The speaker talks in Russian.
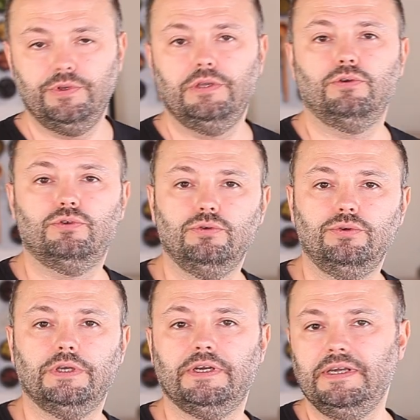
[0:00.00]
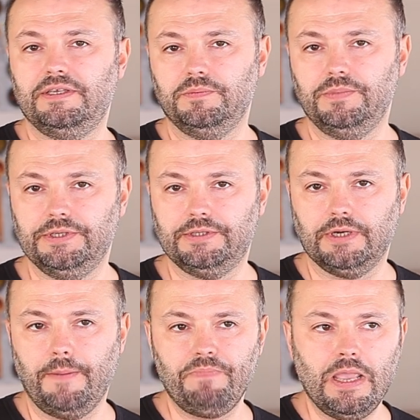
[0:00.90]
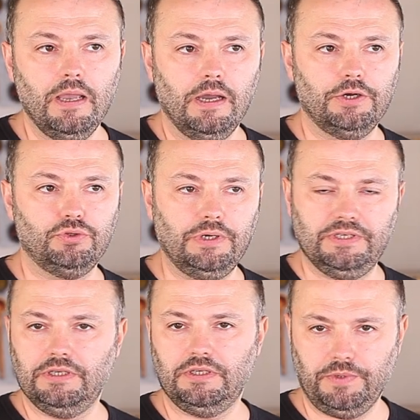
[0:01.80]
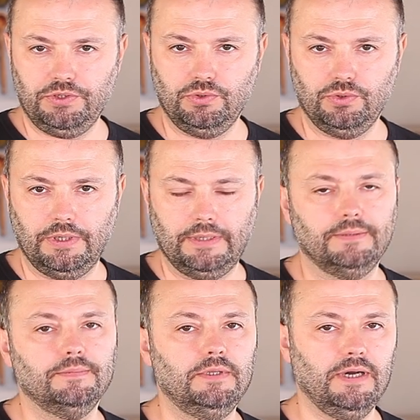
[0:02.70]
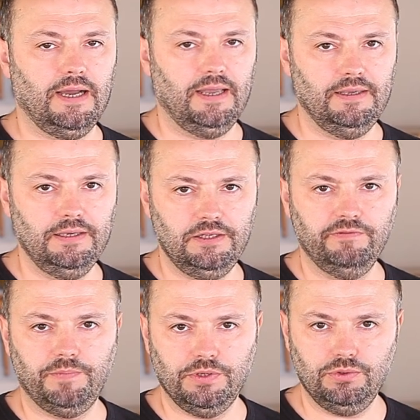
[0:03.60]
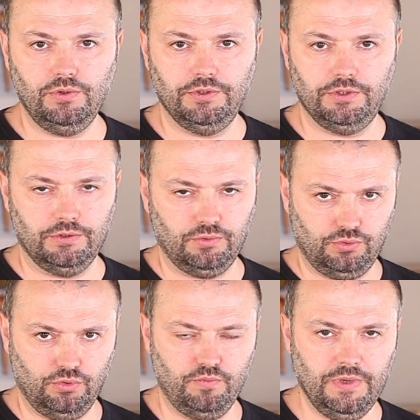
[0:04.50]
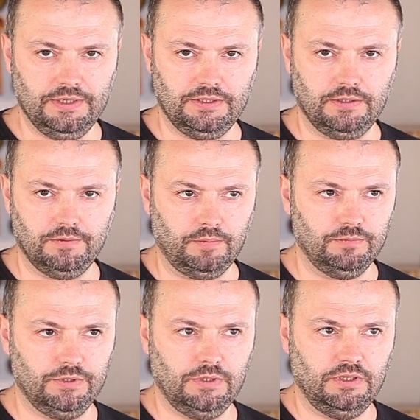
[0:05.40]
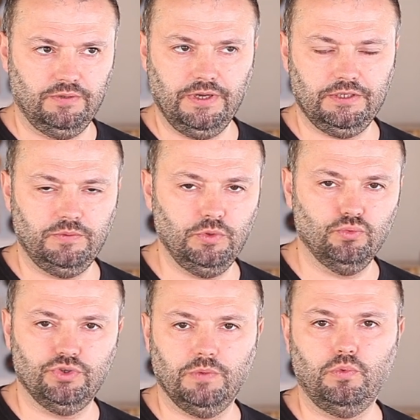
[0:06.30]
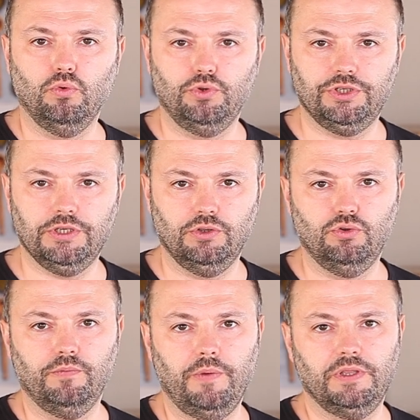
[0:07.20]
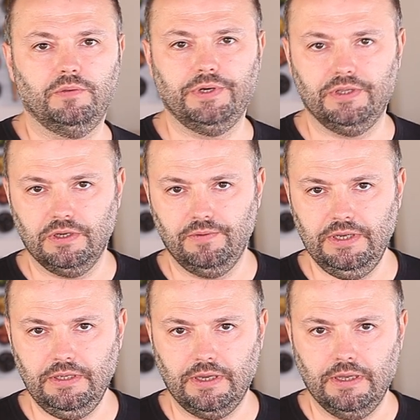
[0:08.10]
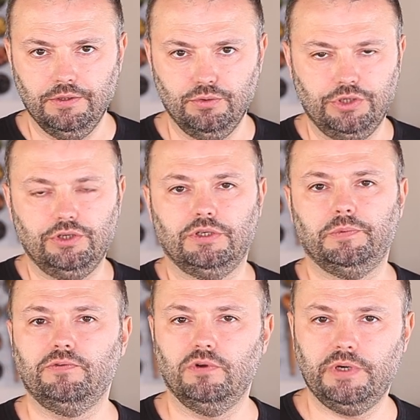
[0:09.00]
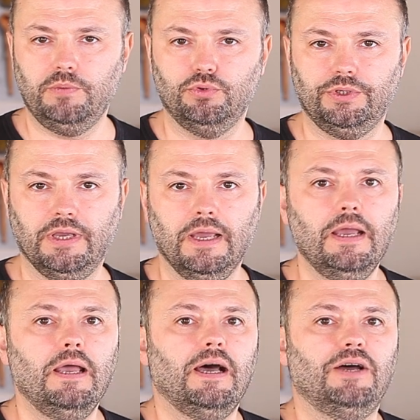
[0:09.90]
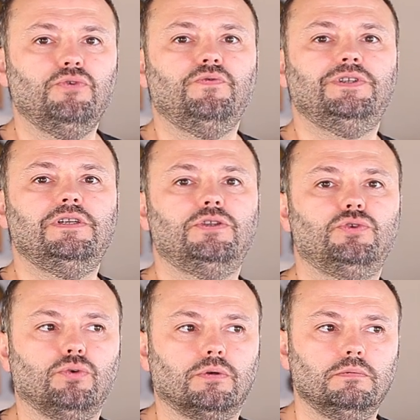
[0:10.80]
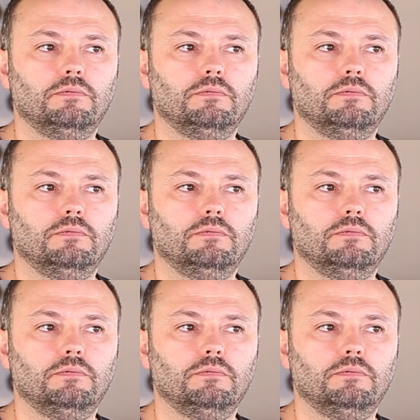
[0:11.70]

у меня индукционная, греется быстро. Э, что касается посола, да, если вы посолите кусок мяса там, за 20 минут, за полчаса до момента приготовления, до начала тепловой обработки, оно выделит сок,